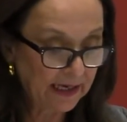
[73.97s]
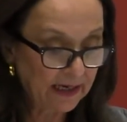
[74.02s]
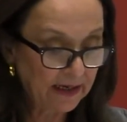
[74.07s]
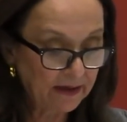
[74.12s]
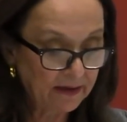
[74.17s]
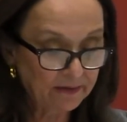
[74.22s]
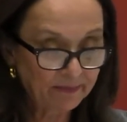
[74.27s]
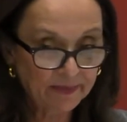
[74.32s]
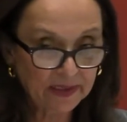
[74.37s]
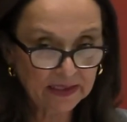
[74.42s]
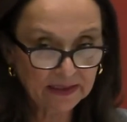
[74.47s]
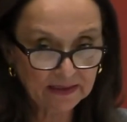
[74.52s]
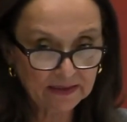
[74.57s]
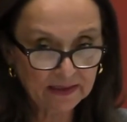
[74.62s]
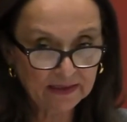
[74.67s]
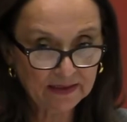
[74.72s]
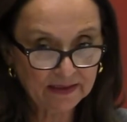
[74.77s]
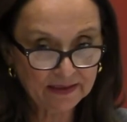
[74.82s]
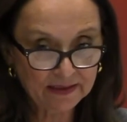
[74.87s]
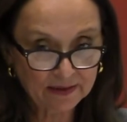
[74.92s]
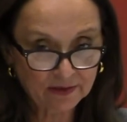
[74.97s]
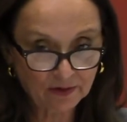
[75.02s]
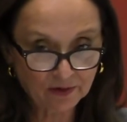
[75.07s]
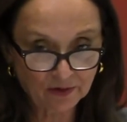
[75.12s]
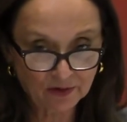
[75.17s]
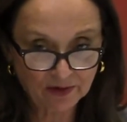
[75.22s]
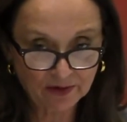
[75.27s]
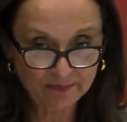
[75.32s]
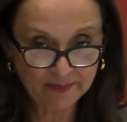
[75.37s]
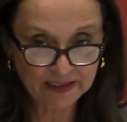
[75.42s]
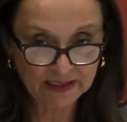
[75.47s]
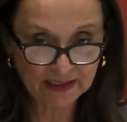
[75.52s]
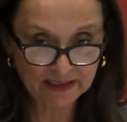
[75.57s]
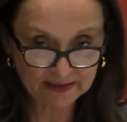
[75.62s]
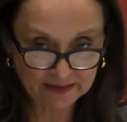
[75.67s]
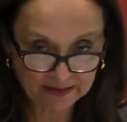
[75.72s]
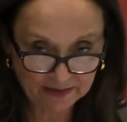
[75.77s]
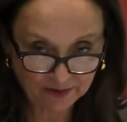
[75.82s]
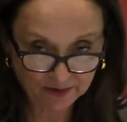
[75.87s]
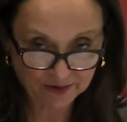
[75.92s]
además de director de mi
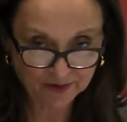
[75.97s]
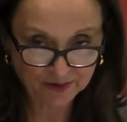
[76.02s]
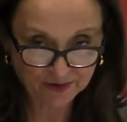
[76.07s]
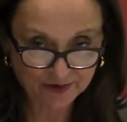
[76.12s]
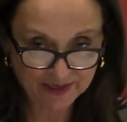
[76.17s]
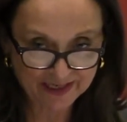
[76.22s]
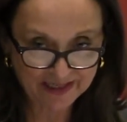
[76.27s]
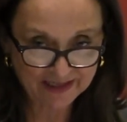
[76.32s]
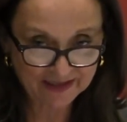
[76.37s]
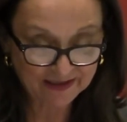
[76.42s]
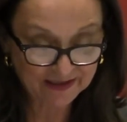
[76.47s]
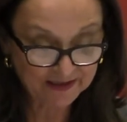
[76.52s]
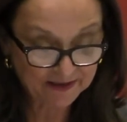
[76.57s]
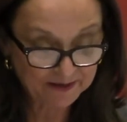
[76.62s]
tesis doctoral.